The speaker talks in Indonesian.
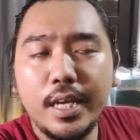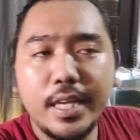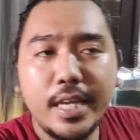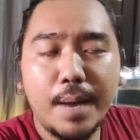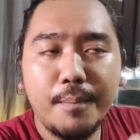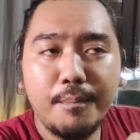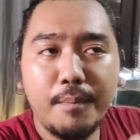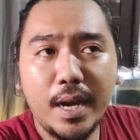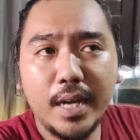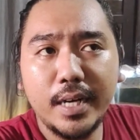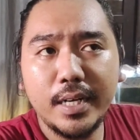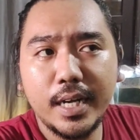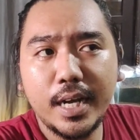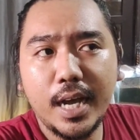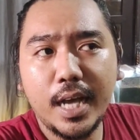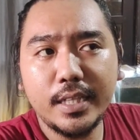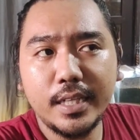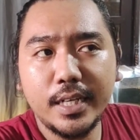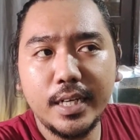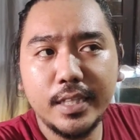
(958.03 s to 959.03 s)
yang paling
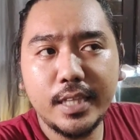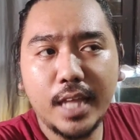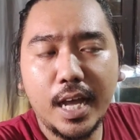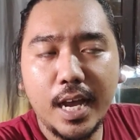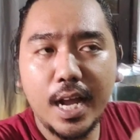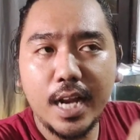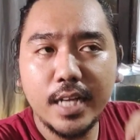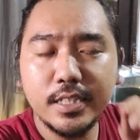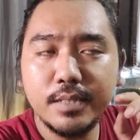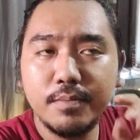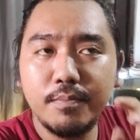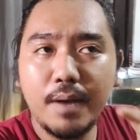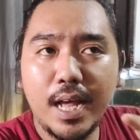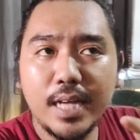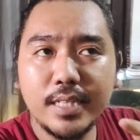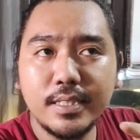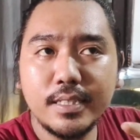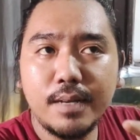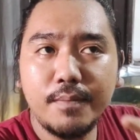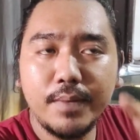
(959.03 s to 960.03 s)
dekat ini tanggal
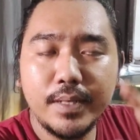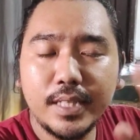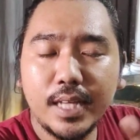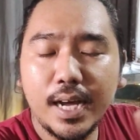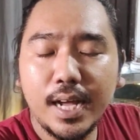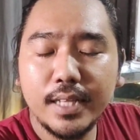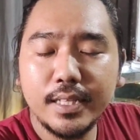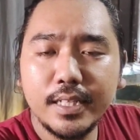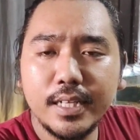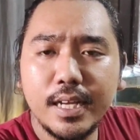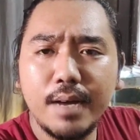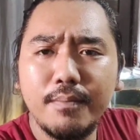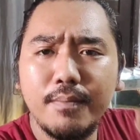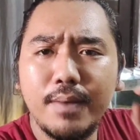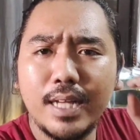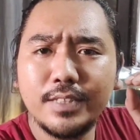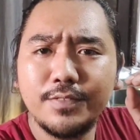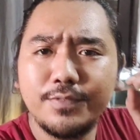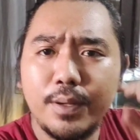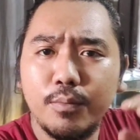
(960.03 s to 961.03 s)
11 sampai tanggal 13
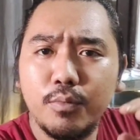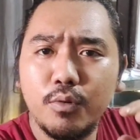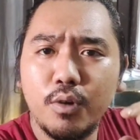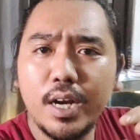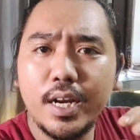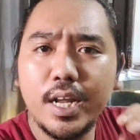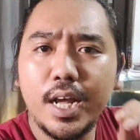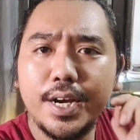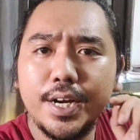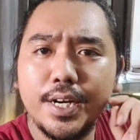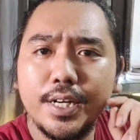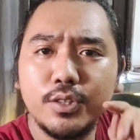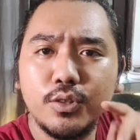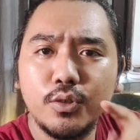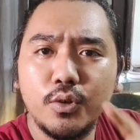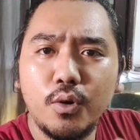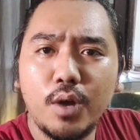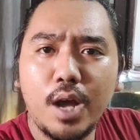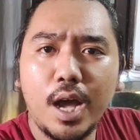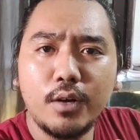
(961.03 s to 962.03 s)
Februari ada di
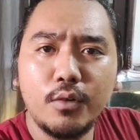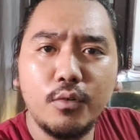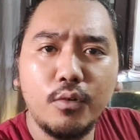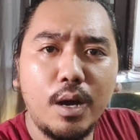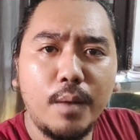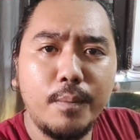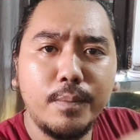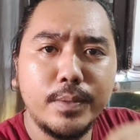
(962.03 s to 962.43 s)
Tulungagung